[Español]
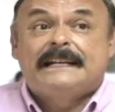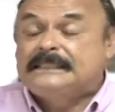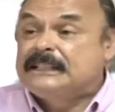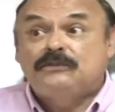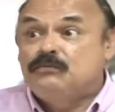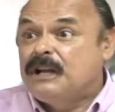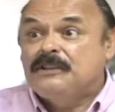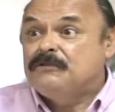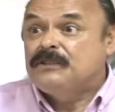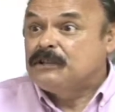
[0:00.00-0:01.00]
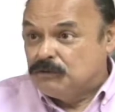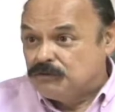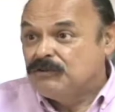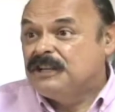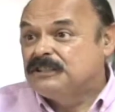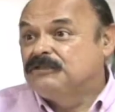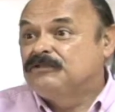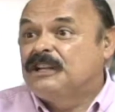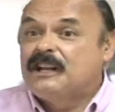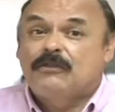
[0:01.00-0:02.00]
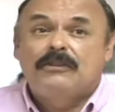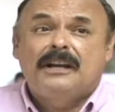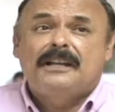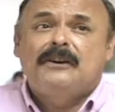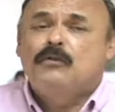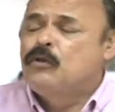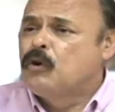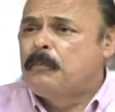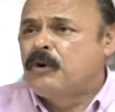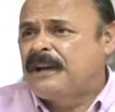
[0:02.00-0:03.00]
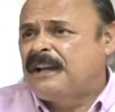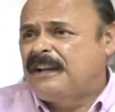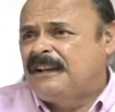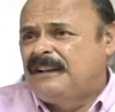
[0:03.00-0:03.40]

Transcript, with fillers: este es un año de consolidación de la rondalla, un grupo que,